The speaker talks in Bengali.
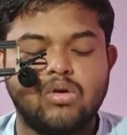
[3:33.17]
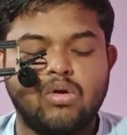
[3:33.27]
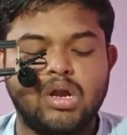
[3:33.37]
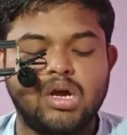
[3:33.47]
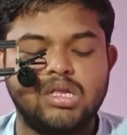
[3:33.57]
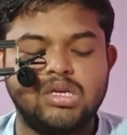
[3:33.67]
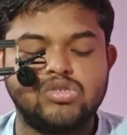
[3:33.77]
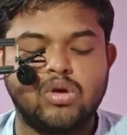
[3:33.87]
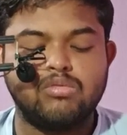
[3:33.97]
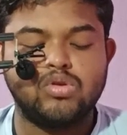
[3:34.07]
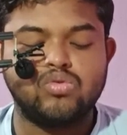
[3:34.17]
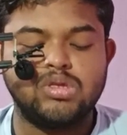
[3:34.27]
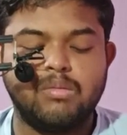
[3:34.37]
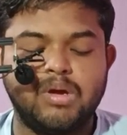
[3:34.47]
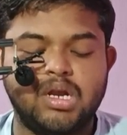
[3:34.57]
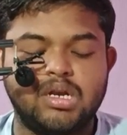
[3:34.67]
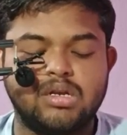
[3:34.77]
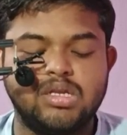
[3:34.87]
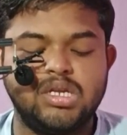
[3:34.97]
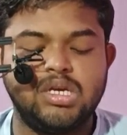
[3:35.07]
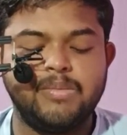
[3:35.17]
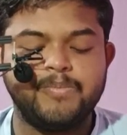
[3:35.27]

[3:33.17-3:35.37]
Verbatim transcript: করাঘাতের শব্দ শুনতে পেলেন তিনি